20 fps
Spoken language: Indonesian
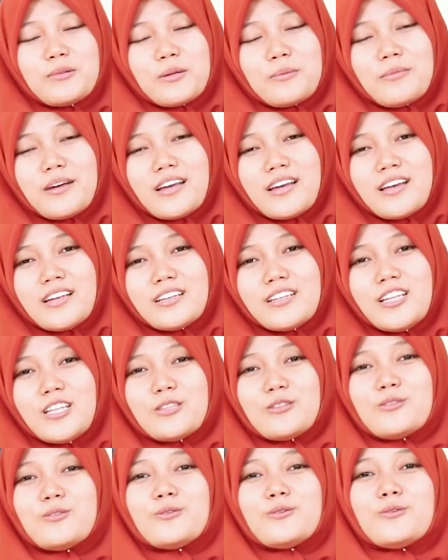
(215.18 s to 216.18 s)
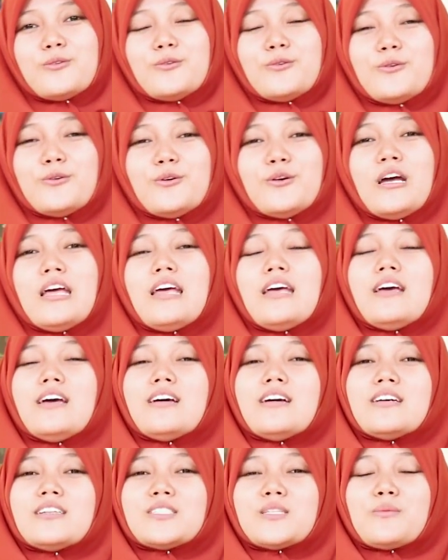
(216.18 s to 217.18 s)
teman-teman, itu dulu.
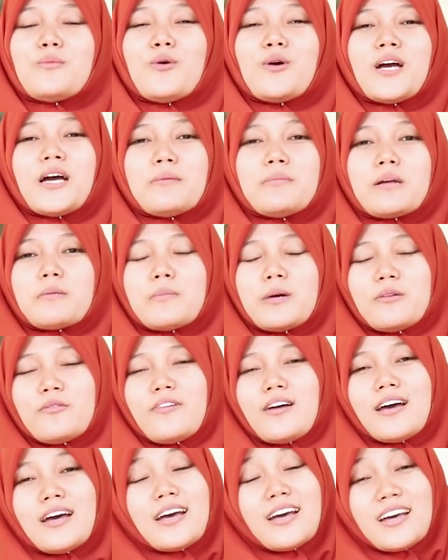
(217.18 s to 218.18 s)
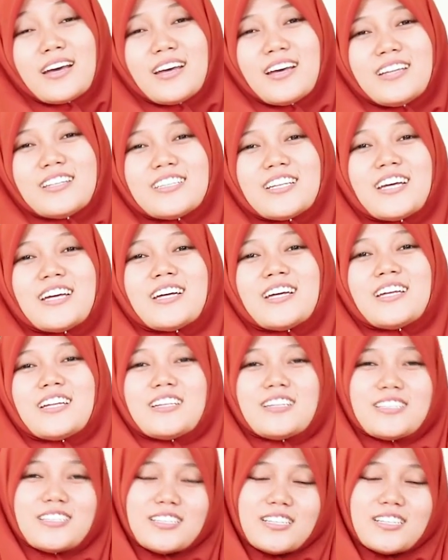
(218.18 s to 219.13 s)
Semoga bermanfaat dan